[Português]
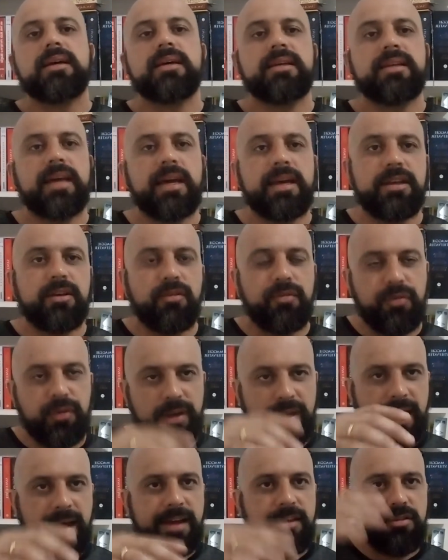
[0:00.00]
e aí eu
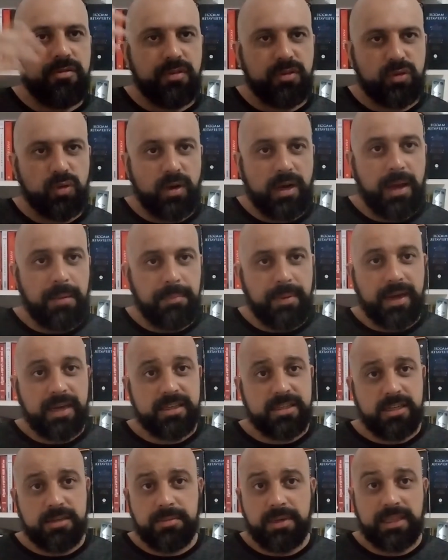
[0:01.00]
fui lá e tive que trocar a
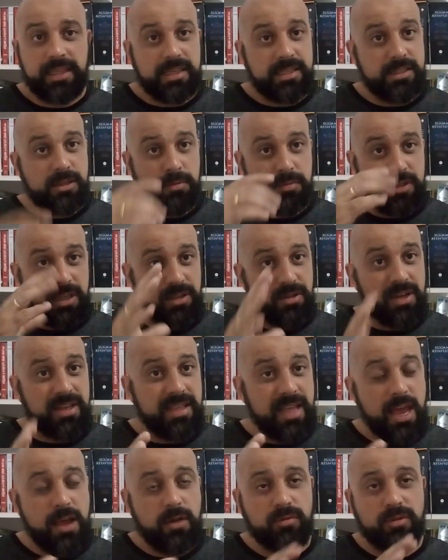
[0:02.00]
placa de alimentação. Pra você tem uma
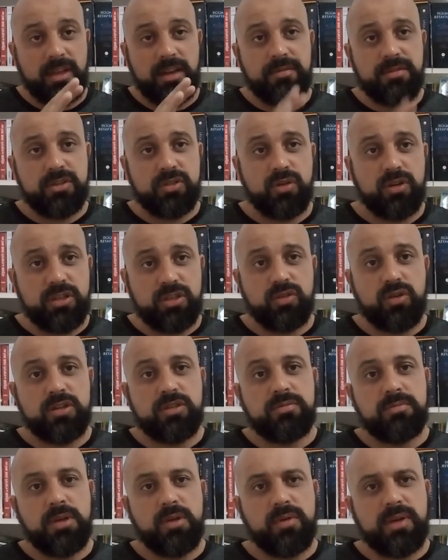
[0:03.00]
ideia, um televisor de
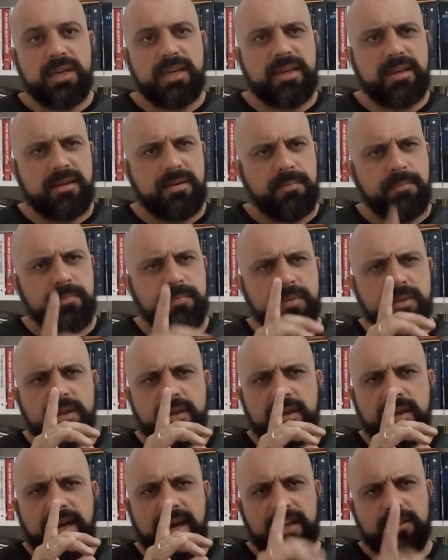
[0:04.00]

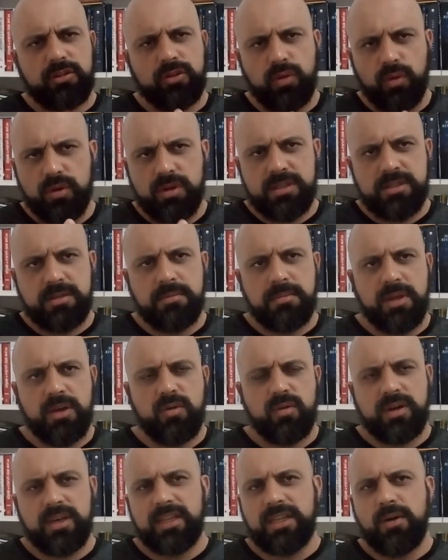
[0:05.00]
2014
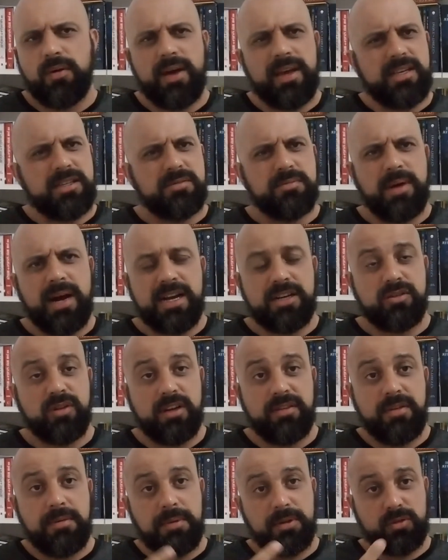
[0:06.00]
meu, que não é smart, eu
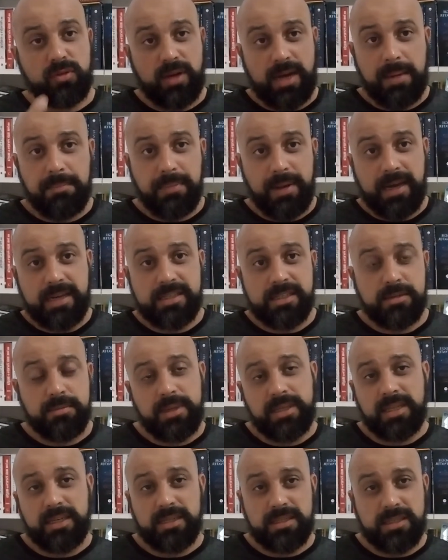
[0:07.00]
levei para trocar a placa de
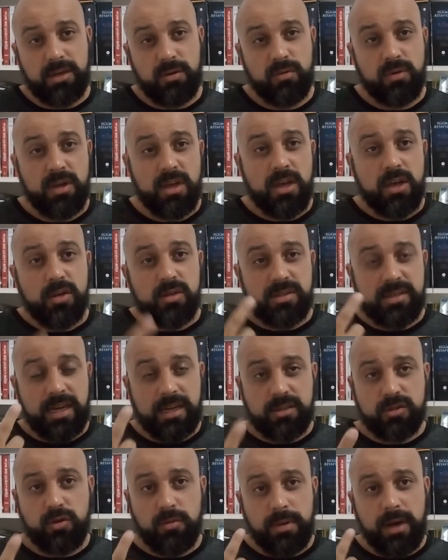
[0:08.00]
alimentação, os
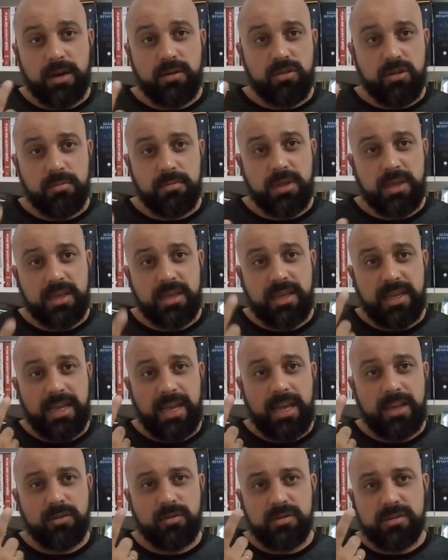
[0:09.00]
caras cobraram de mim
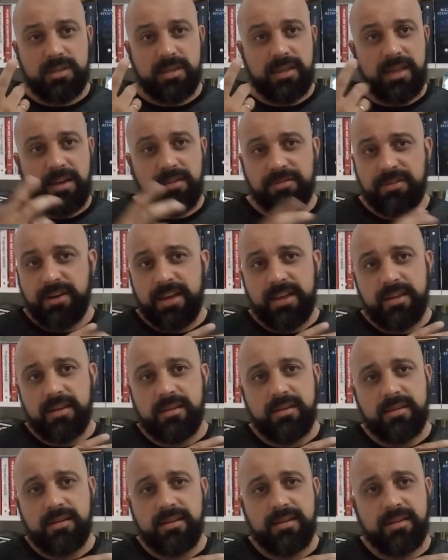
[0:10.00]
500 e lá vai